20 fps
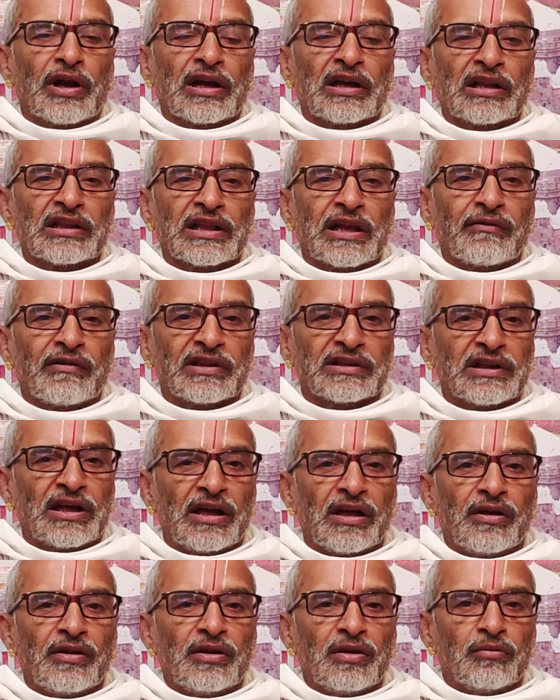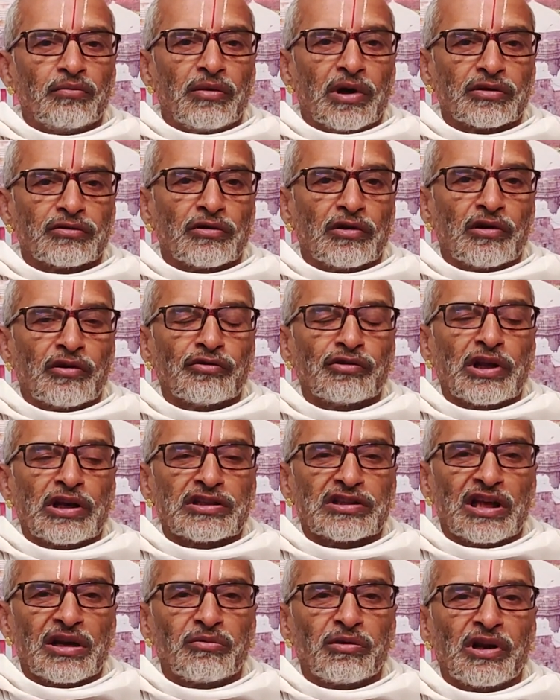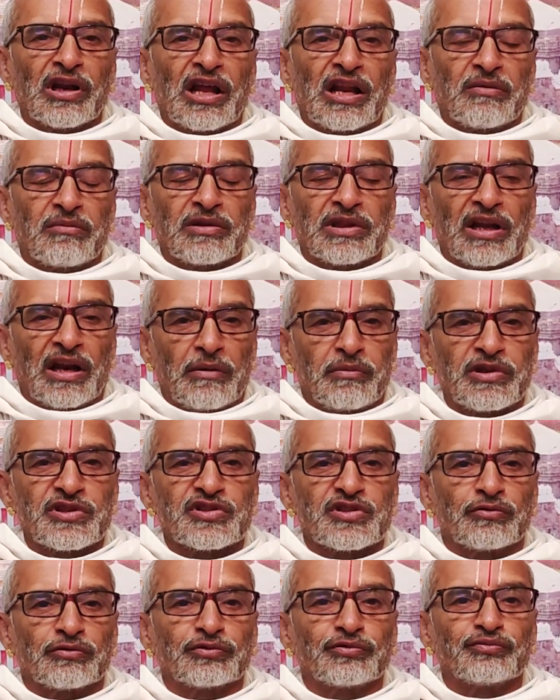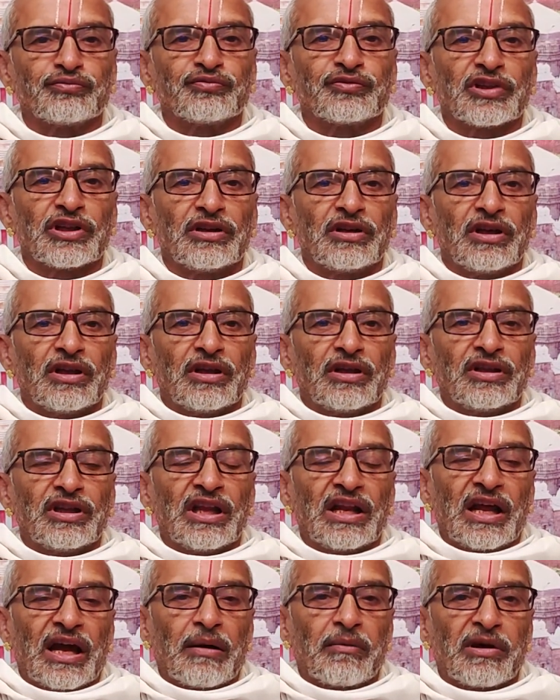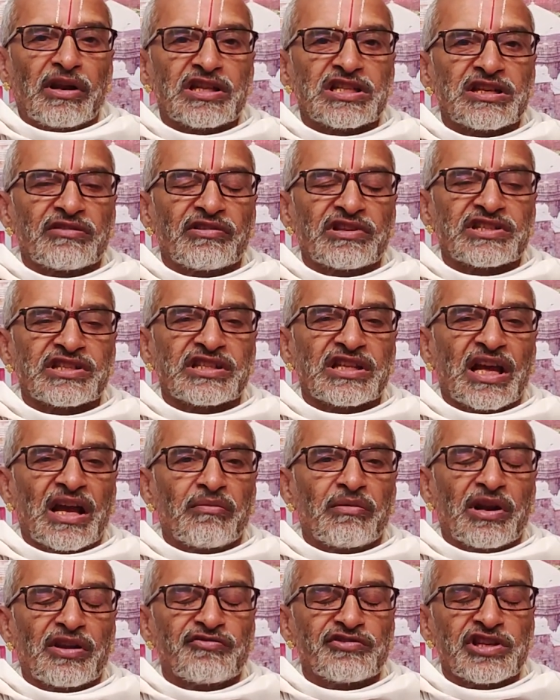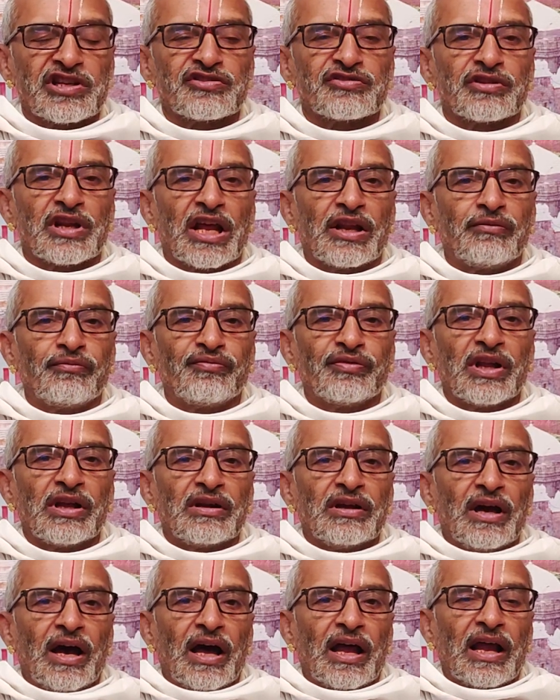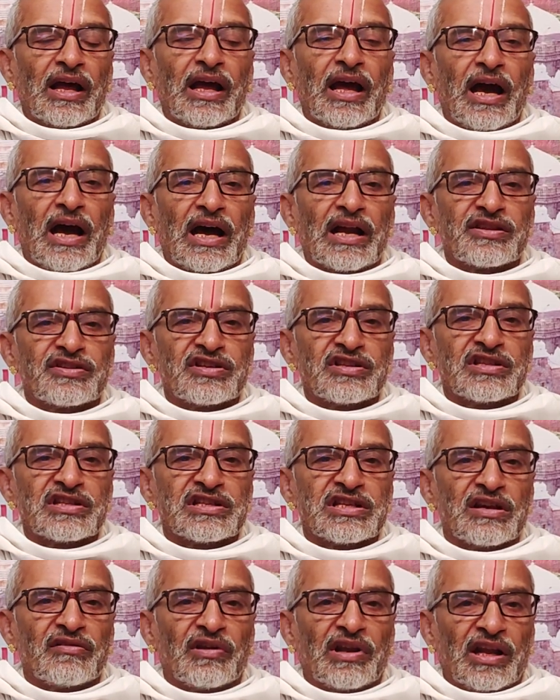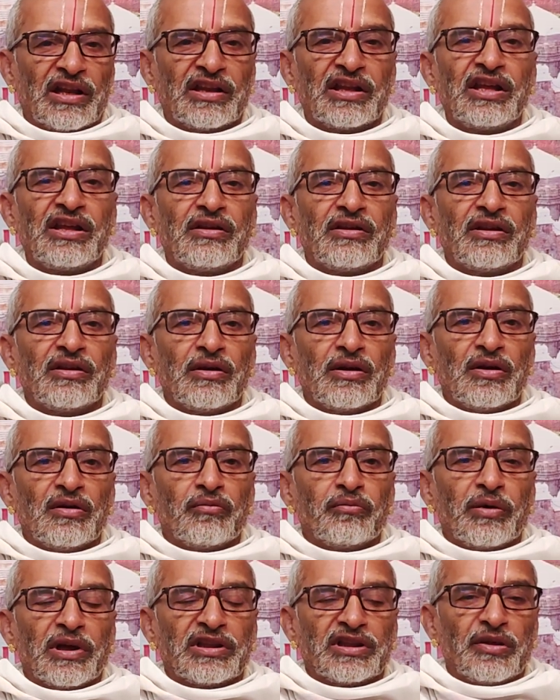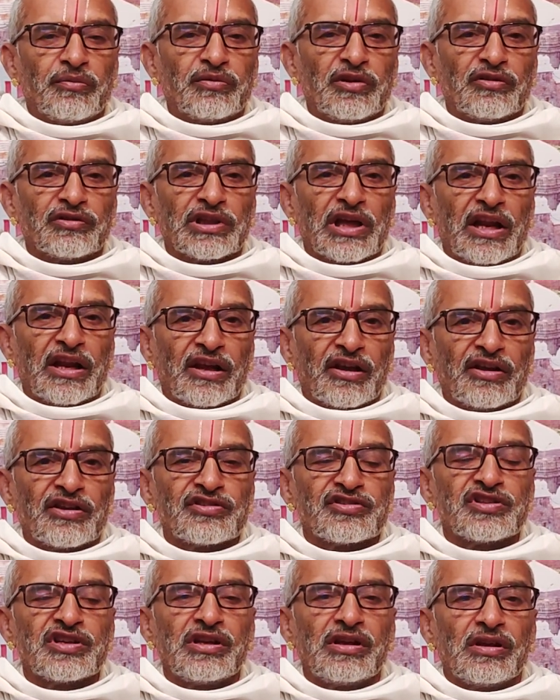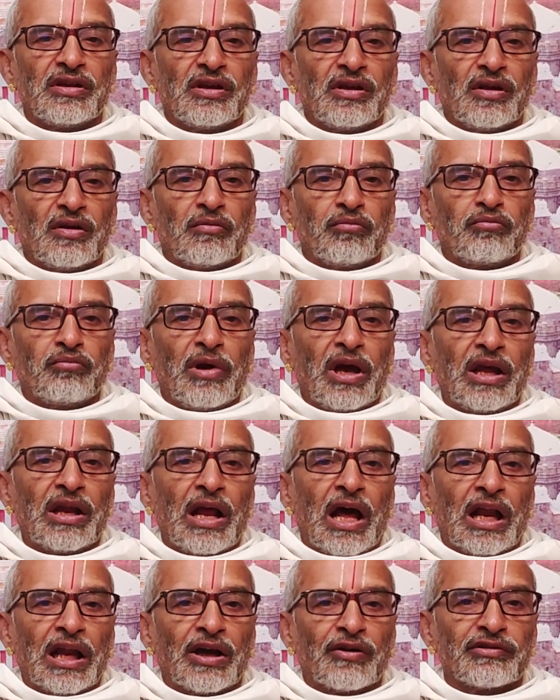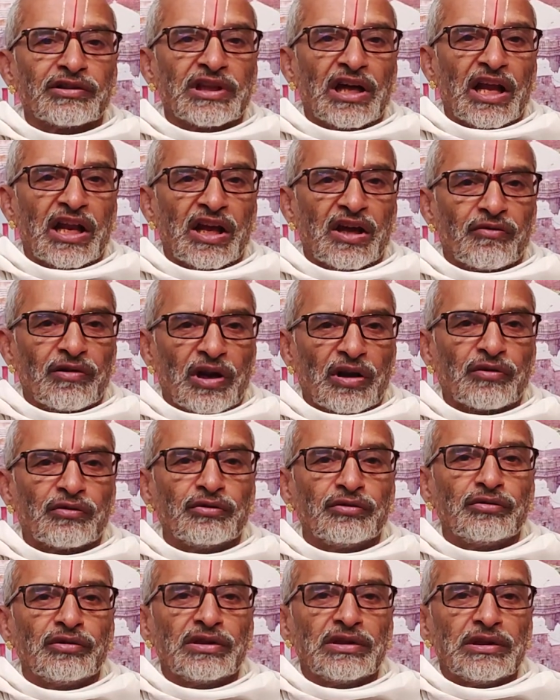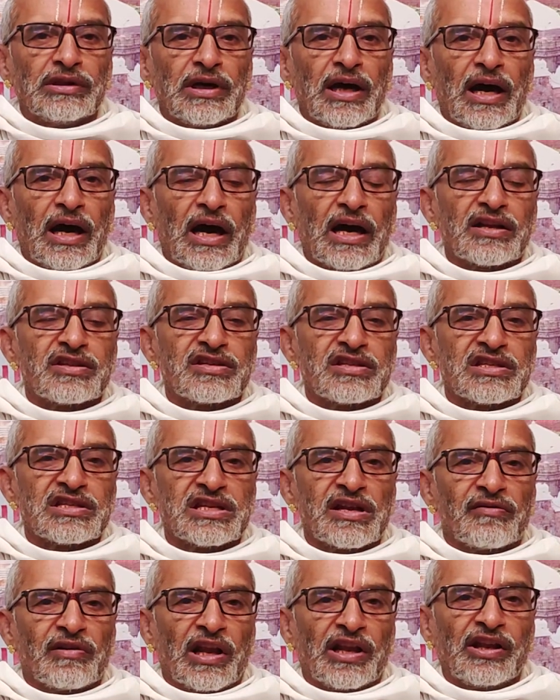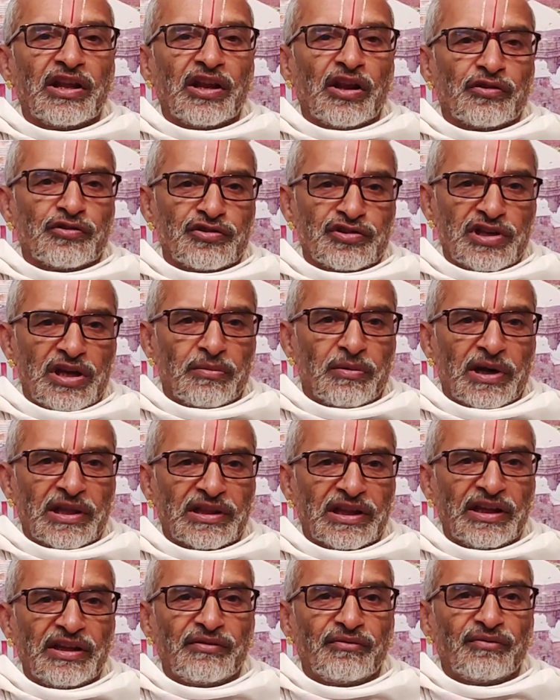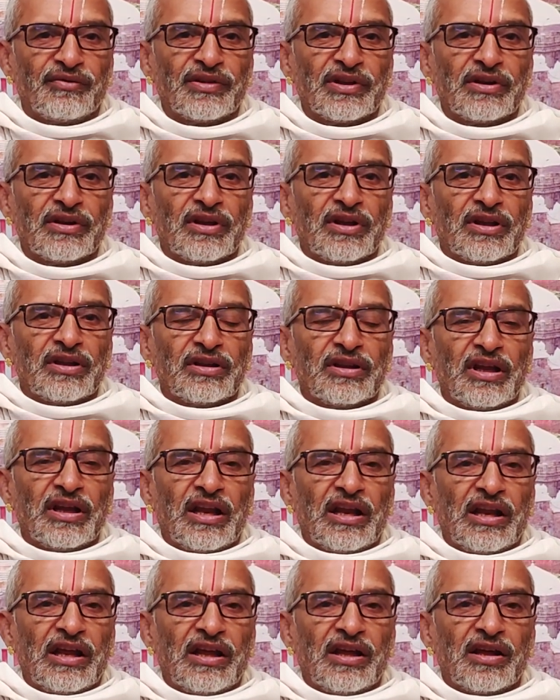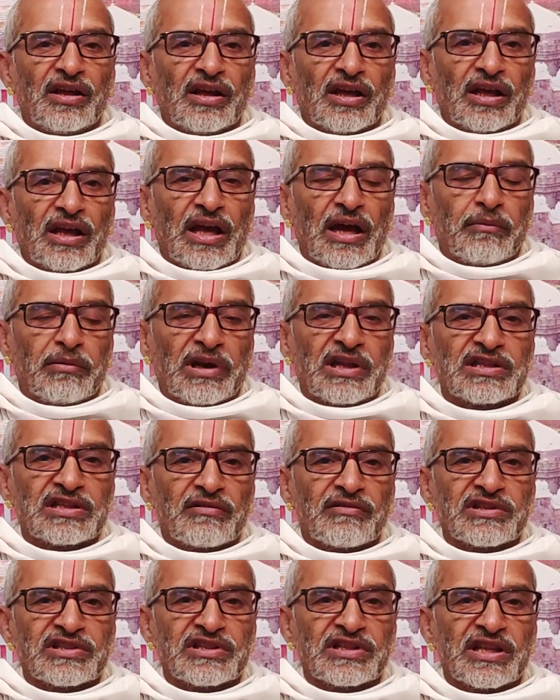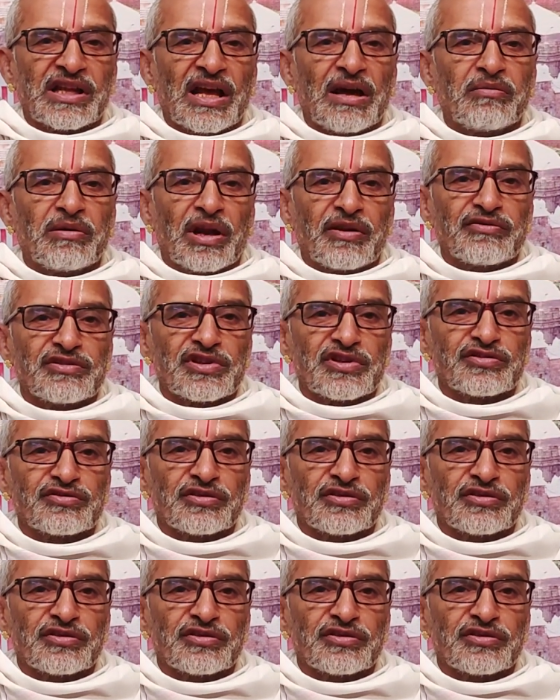ఏడు గంటల తర్వాత భక్తులకు దర్శనములు లభించవు దీన్ని గమనించవలసిందిగా మనం చేస్తున్నాను అలాగే ఆర్జిత సేవలన్నీ పద్దెనిమిదవ తారీఖు నుంచి మే నాలుగవ తారీఖు వరకు ఆర్జిత సేవలన్నీ రద్దు చేయబడతాయి దీనిని గమనించవలసిందిగా మనవి